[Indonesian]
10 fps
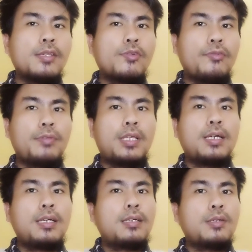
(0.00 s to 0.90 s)

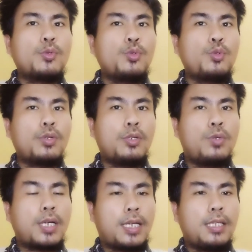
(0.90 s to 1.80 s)
Sophia untuk
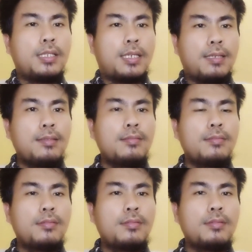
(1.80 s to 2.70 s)
kedua kalinya
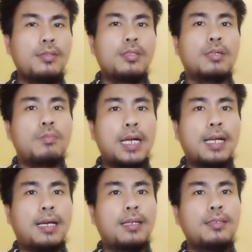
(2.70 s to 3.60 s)

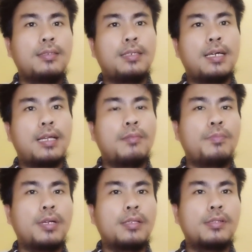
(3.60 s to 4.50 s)
terbakar dalam
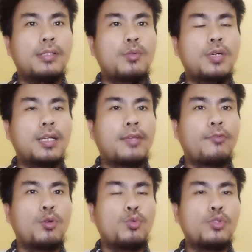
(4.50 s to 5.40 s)
peristiwa
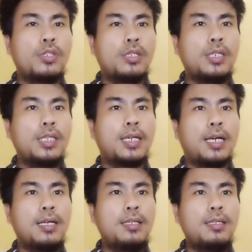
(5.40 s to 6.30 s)
revolusi
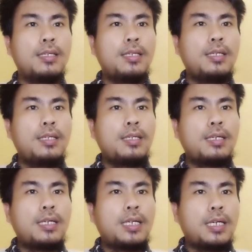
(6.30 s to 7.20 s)
Nika
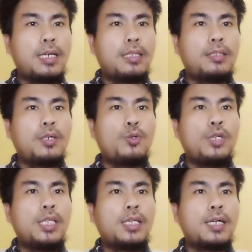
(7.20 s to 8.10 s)
atau
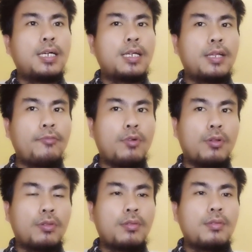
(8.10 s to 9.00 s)
Nika
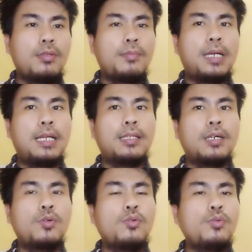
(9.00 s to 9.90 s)
Revol pada
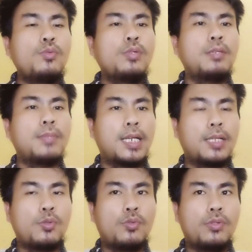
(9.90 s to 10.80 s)
tahun
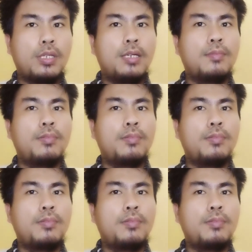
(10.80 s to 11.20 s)
532.